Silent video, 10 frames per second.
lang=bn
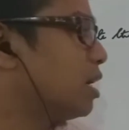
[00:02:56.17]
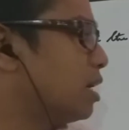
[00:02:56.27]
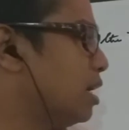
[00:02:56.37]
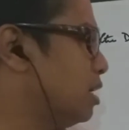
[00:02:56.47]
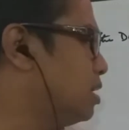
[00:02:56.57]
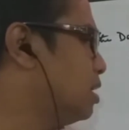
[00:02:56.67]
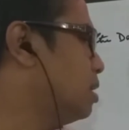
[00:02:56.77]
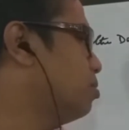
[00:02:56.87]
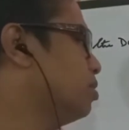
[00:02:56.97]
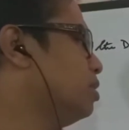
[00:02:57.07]
এক লাখ
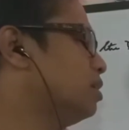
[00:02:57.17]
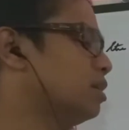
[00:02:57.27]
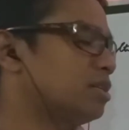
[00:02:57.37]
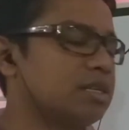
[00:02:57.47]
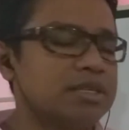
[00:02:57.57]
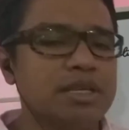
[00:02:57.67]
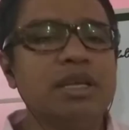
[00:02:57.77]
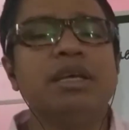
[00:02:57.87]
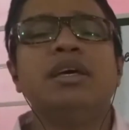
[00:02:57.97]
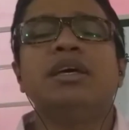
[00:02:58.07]
এবং ইন্টারেস্ট আছে
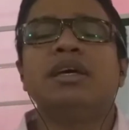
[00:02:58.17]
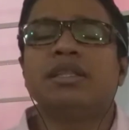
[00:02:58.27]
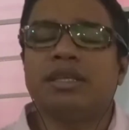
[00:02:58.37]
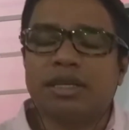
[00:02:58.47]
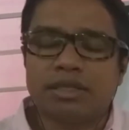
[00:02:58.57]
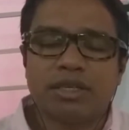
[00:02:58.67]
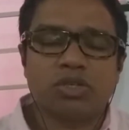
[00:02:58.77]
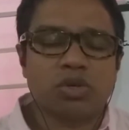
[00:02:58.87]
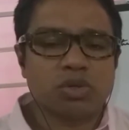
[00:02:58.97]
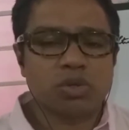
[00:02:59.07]
তিন হাজার
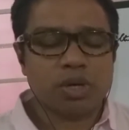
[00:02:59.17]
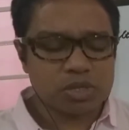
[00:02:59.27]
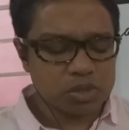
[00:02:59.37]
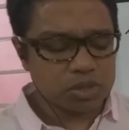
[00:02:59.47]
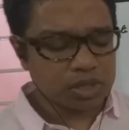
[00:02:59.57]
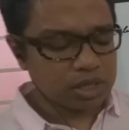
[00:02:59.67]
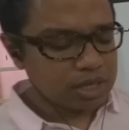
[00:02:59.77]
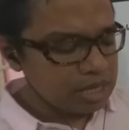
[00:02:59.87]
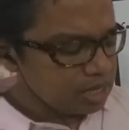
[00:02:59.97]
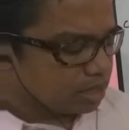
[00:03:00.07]
ছয়শো আষট্টি
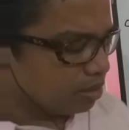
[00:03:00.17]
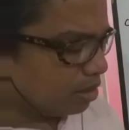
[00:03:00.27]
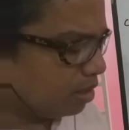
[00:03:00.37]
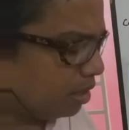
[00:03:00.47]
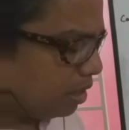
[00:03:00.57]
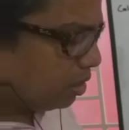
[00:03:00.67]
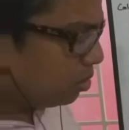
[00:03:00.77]
তাহলে এই